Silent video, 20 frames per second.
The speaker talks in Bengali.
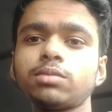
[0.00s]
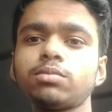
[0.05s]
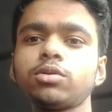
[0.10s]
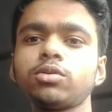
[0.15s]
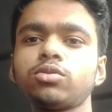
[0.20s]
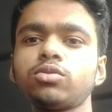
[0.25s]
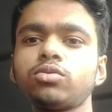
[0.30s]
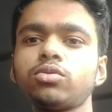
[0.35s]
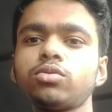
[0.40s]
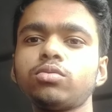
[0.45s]
যাবে
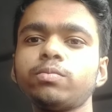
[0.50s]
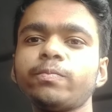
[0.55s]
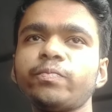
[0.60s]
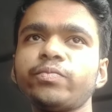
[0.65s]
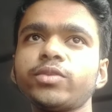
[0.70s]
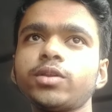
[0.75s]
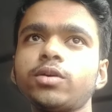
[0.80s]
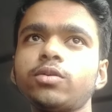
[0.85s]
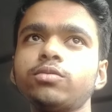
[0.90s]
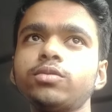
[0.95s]
তো
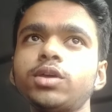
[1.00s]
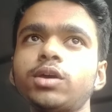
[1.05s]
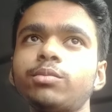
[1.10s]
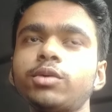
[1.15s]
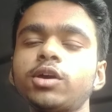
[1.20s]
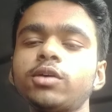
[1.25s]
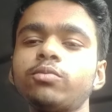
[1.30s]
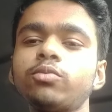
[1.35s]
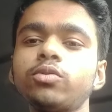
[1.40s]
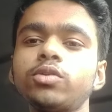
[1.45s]
উনি
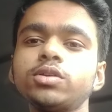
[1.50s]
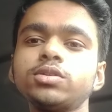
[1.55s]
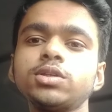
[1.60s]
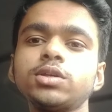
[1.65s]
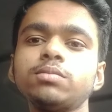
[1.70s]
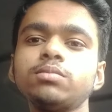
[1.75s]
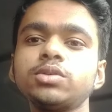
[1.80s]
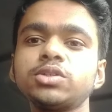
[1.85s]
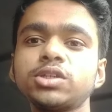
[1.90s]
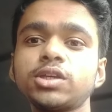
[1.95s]
আমাকে বললো যে
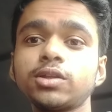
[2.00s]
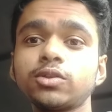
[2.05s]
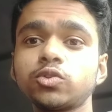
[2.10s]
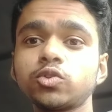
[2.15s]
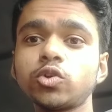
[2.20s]
মিসকাত